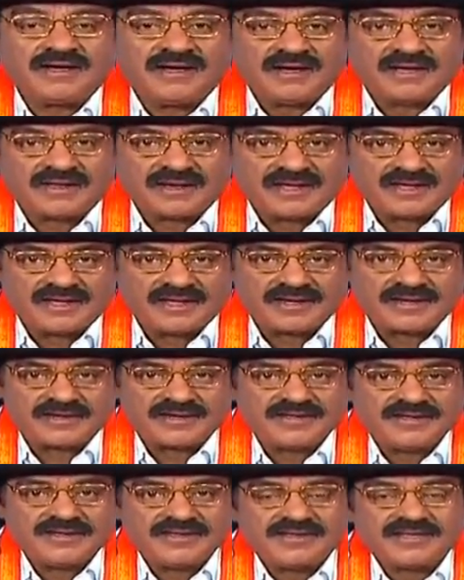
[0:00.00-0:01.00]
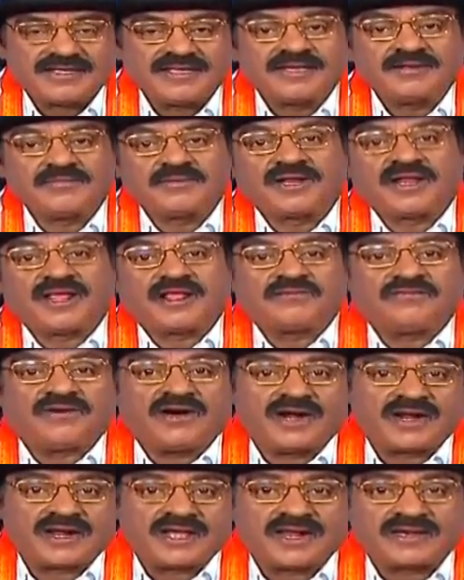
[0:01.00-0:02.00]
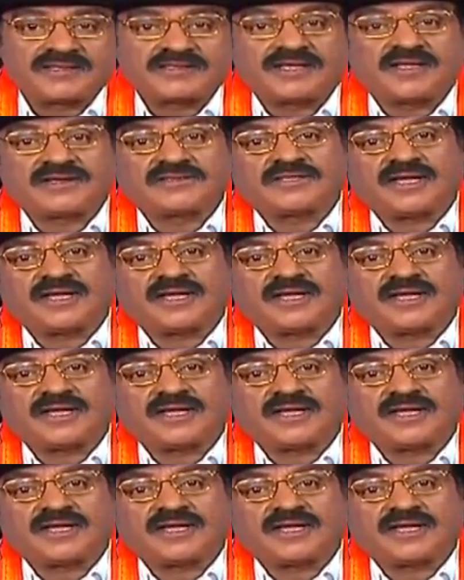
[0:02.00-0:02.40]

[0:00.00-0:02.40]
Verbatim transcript: ஆனால் இனிமேல் நான் வாளால் தான்